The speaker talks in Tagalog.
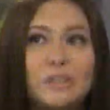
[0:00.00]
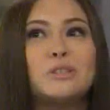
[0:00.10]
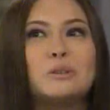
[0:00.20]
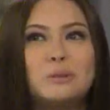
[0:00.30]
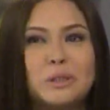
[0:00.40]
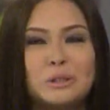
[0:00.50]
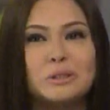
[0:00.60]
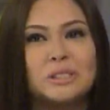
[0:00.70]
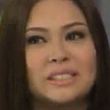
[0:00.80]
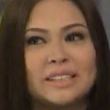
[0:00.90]
Yun yung, yun
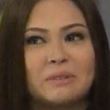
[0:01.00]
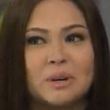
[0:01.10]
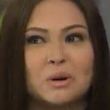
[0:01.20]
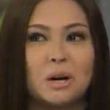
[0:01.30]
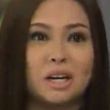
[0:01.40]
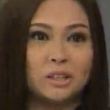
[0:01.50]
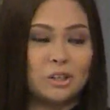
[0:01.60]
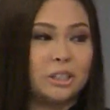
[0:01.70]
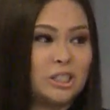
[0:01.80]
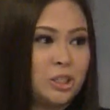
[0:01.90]
yung sinasabi kong
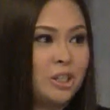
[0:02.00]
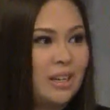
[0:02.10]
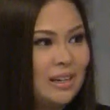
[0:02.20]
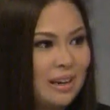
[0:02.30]
unconditional